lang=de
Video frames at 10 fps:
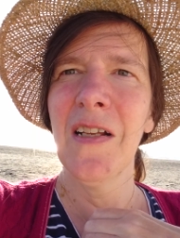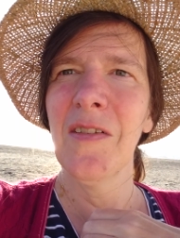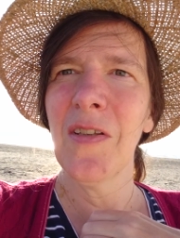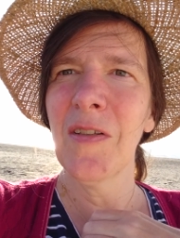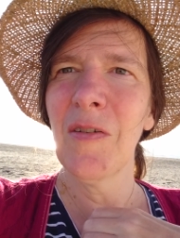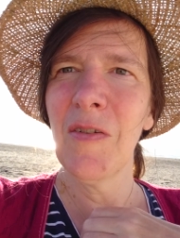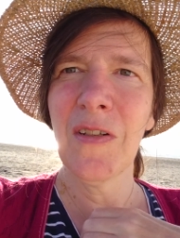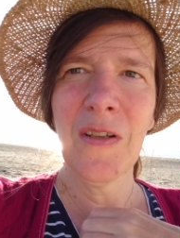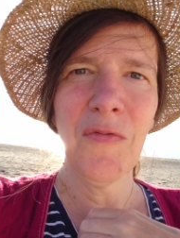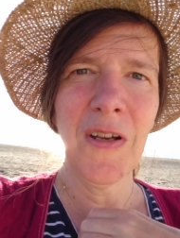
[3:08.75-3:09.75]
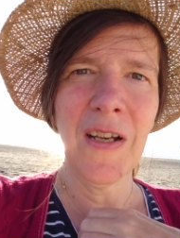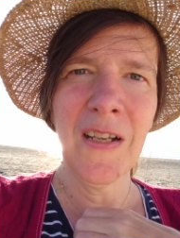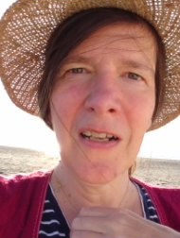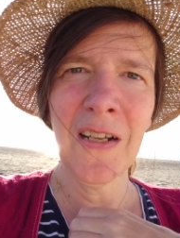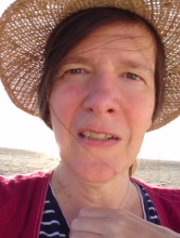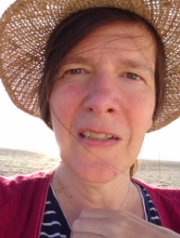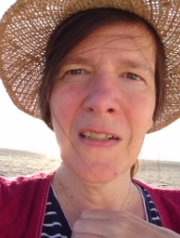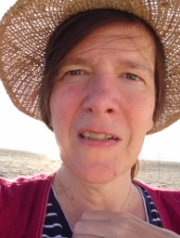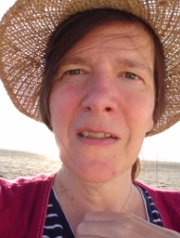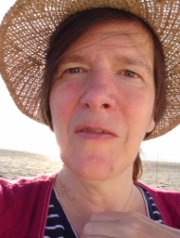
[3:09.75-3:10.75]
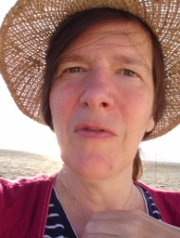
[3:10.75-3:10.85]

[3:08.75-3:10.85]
sind glücklich verheiratet,